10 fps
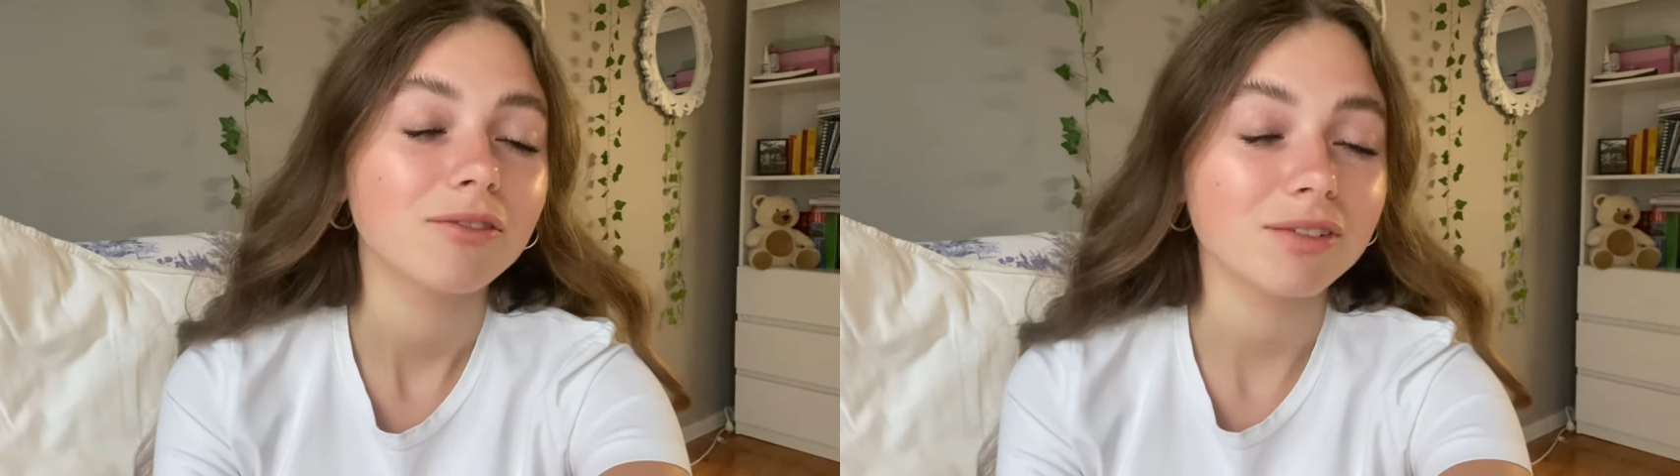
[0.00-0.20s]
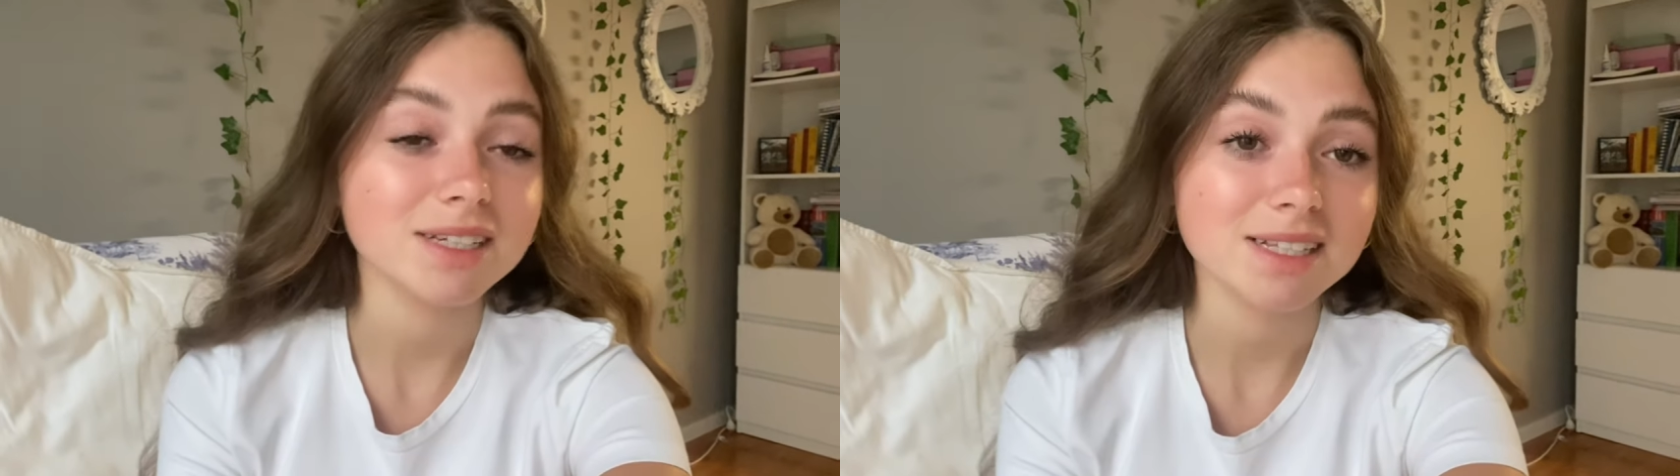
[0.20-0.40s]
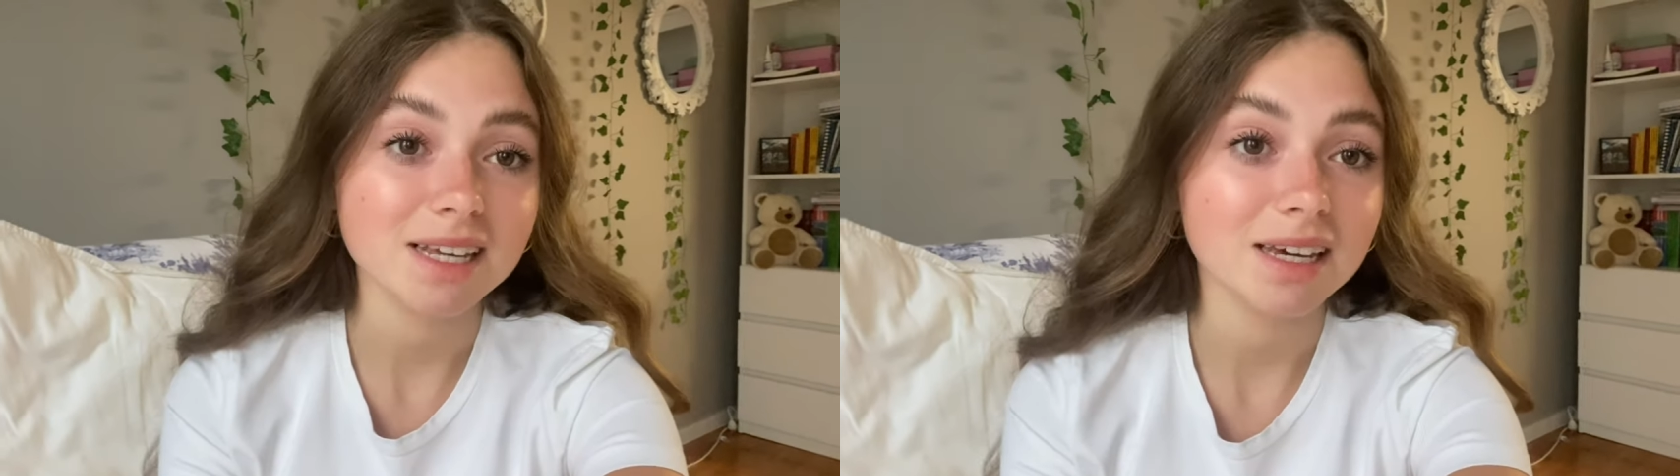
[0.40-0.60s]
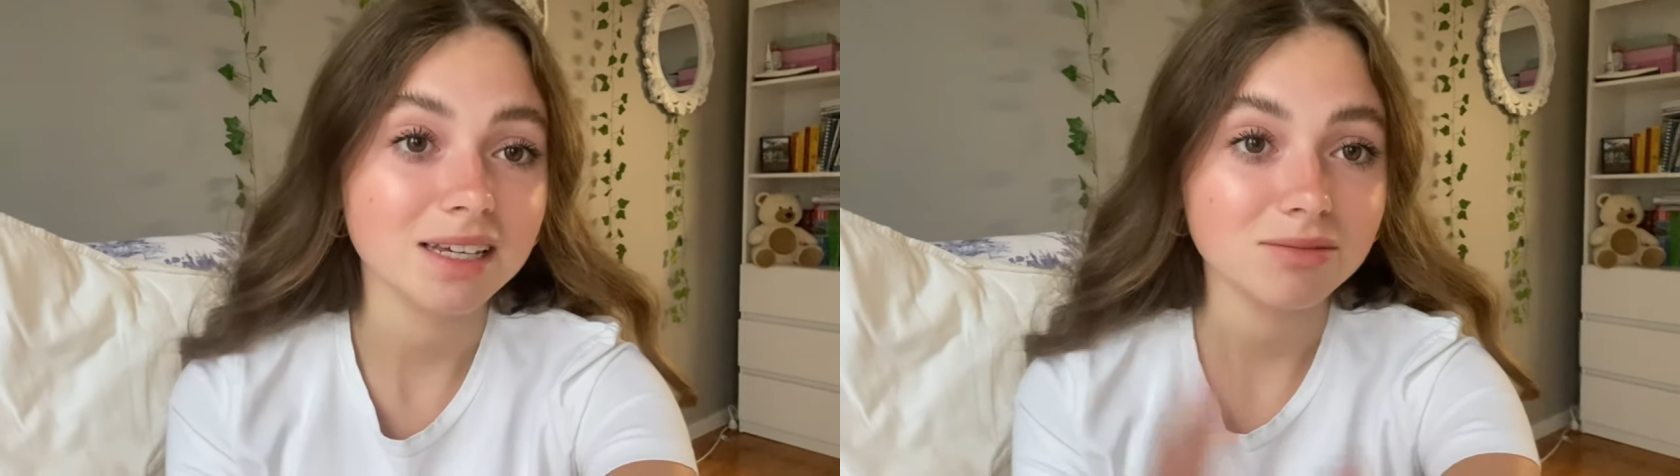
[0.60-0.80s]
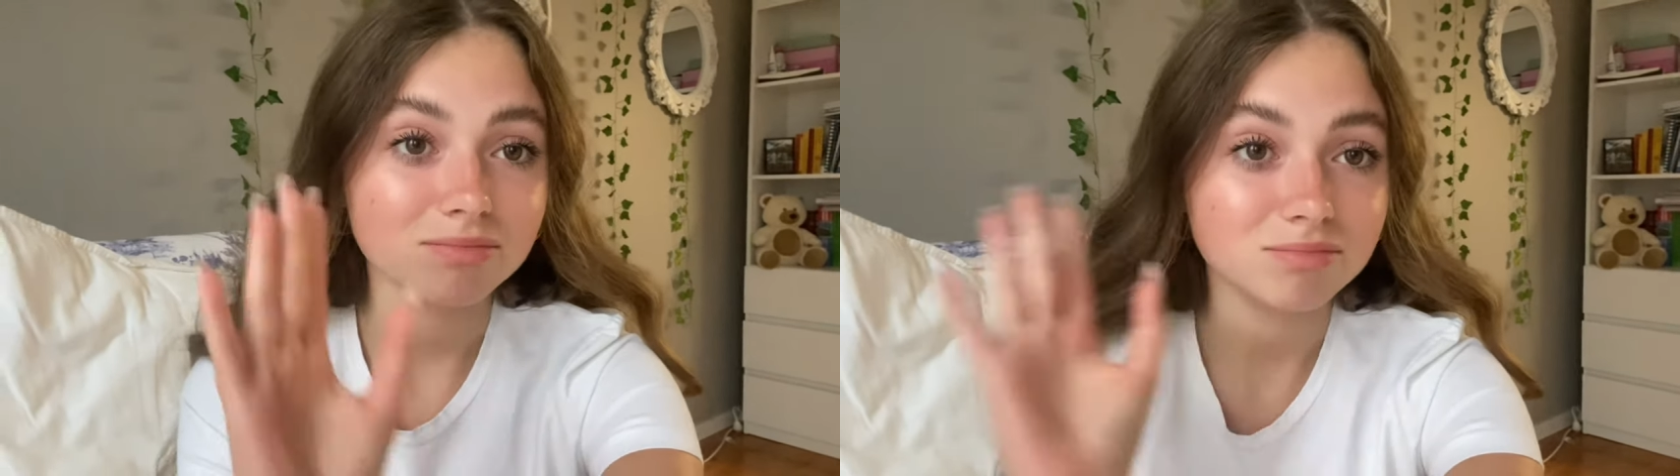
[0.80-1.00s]

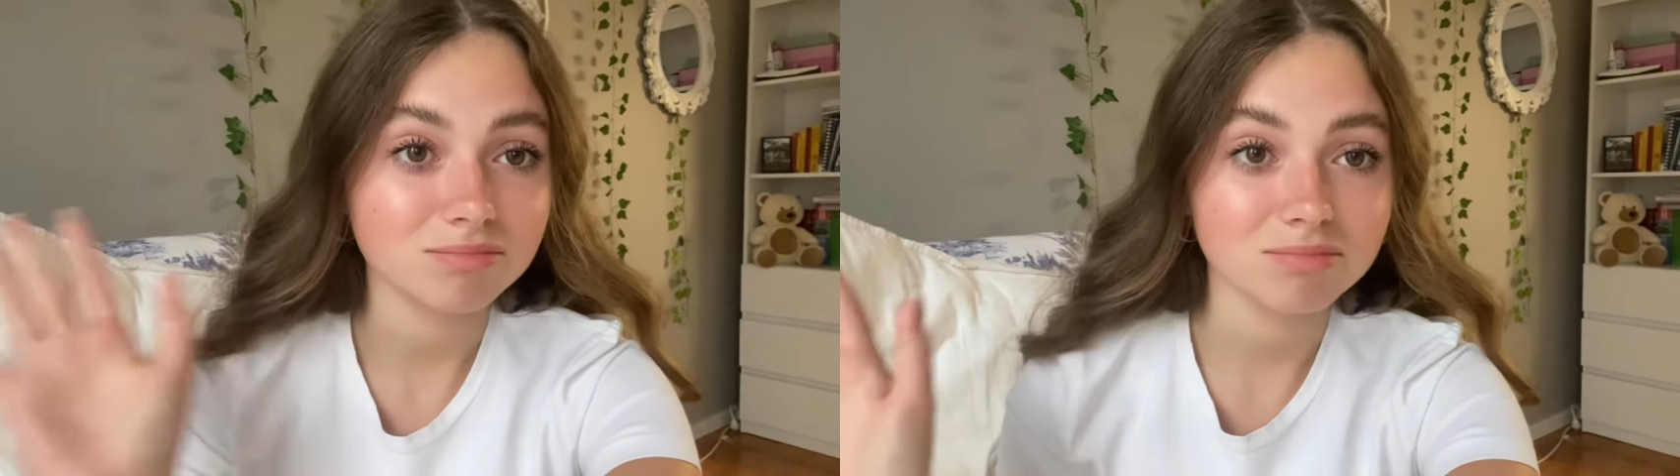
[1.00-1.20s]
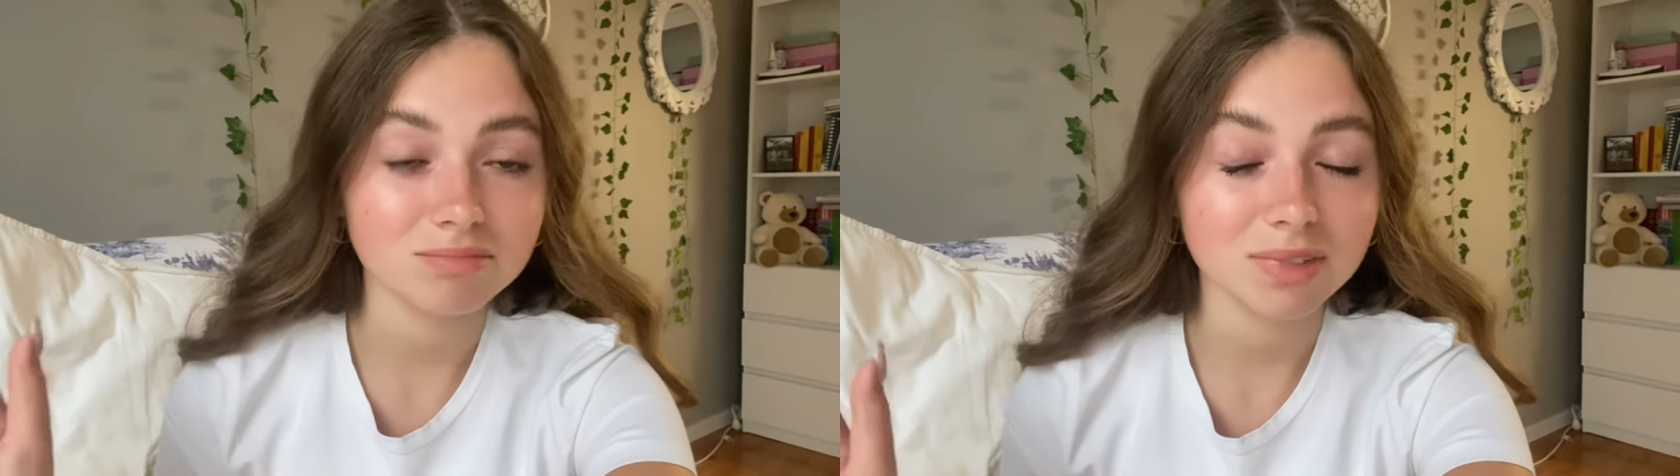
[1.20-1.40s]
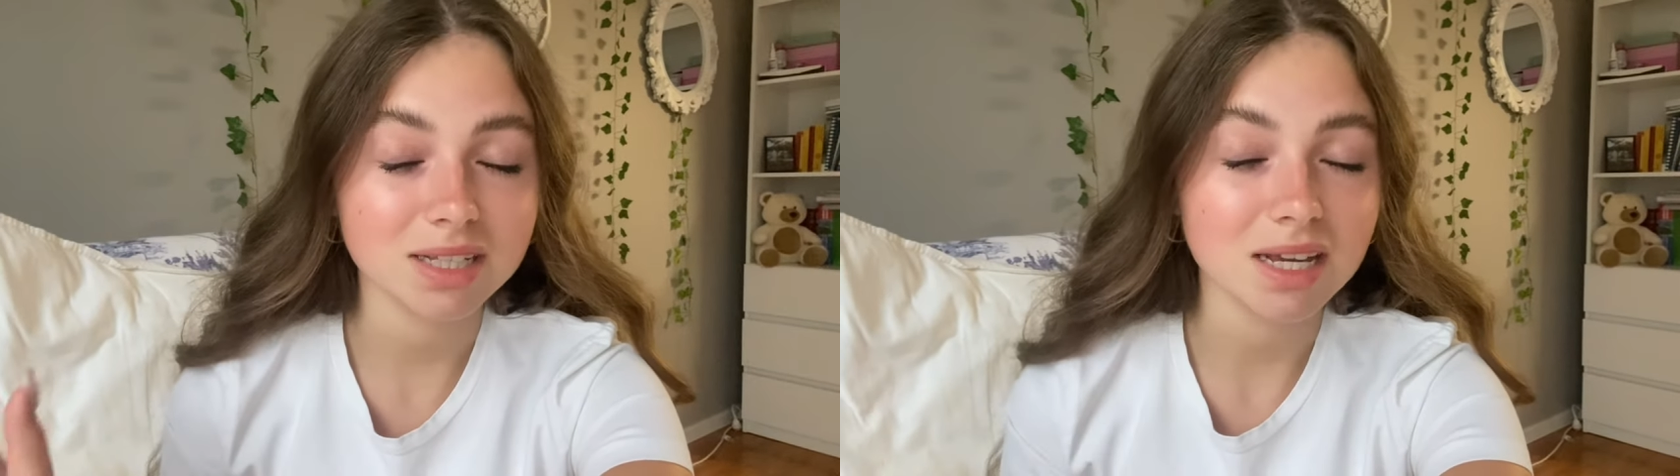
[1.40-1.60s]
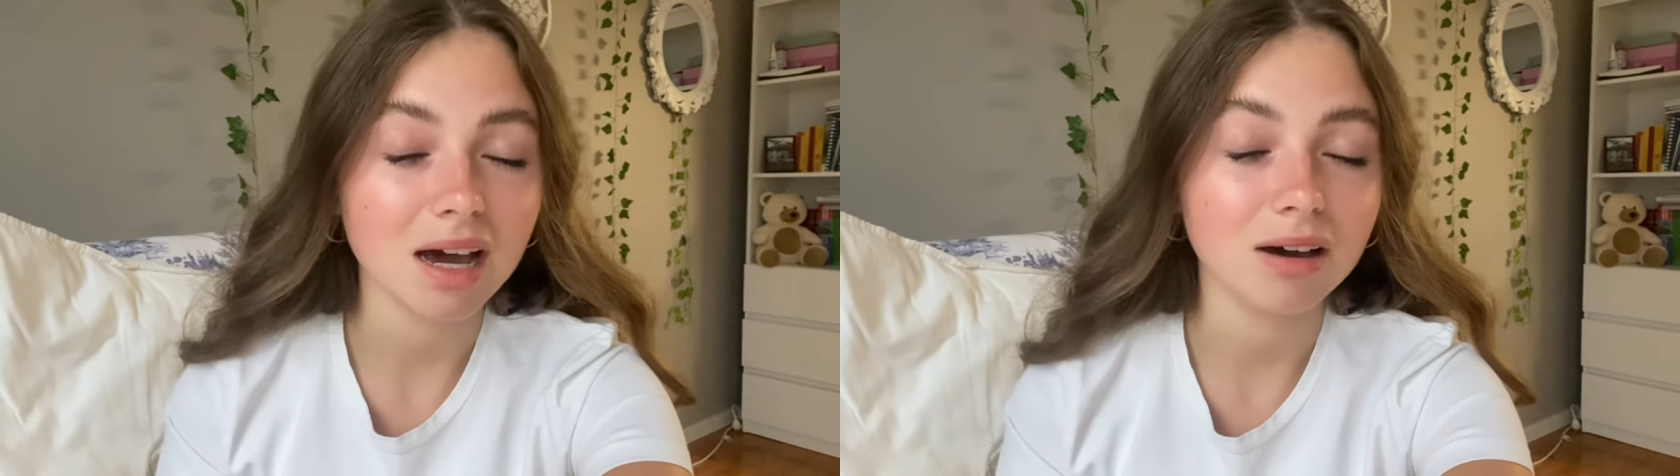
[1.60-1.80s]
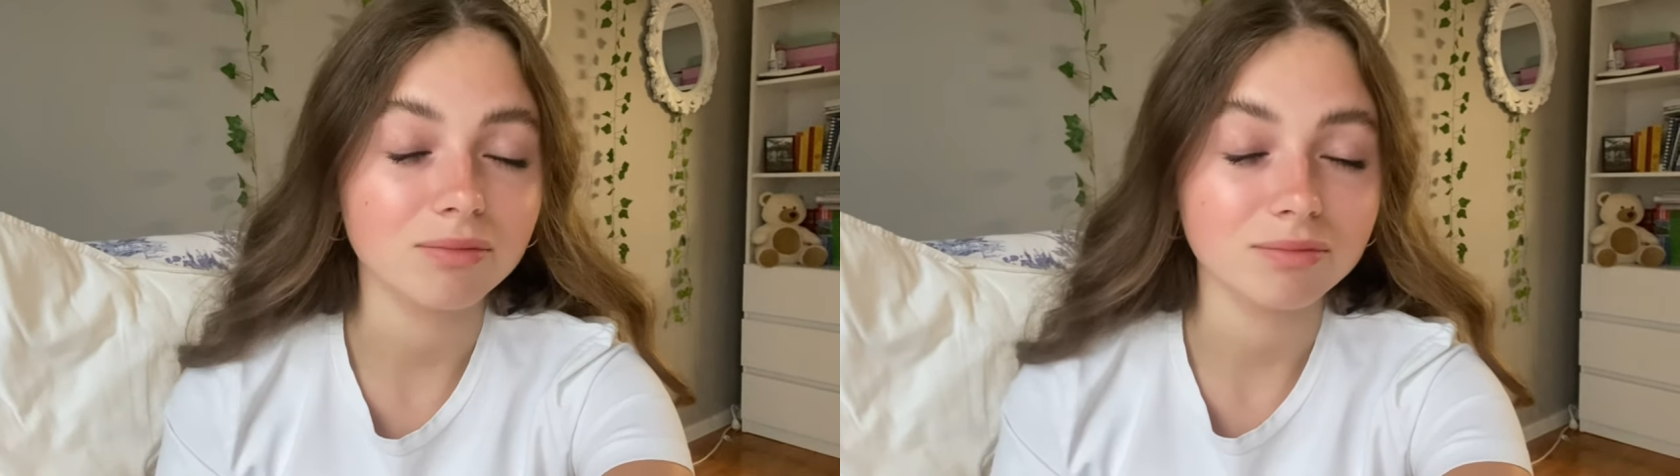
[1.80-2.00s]
właśnie
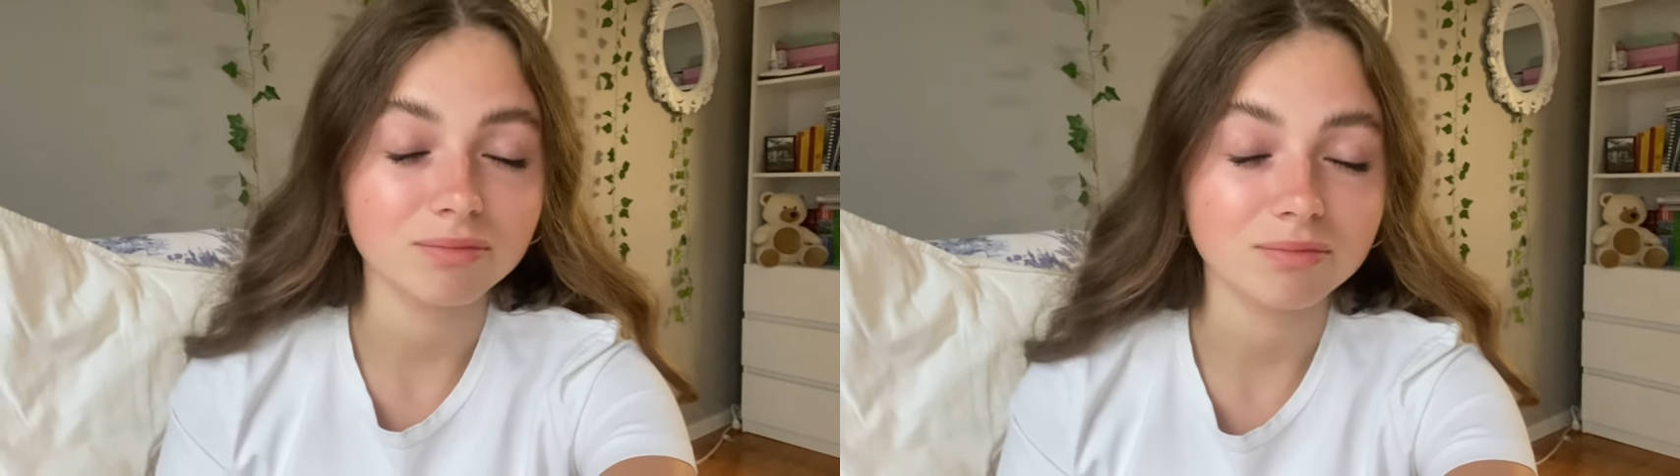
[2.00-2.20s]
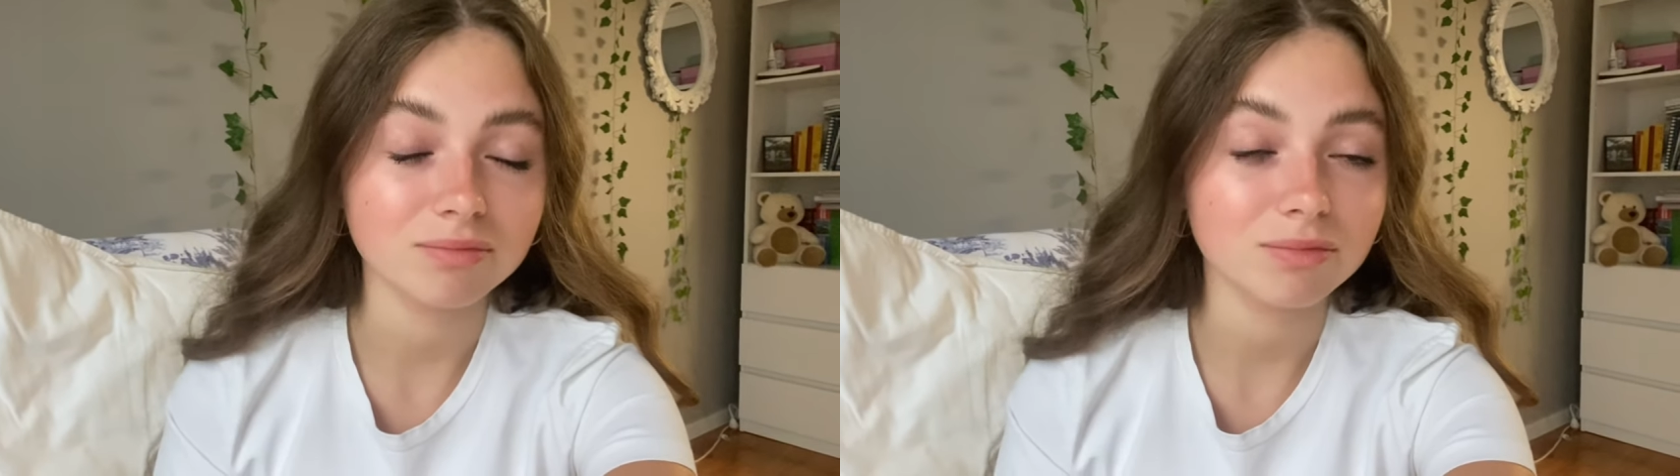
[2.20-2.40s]
chciałam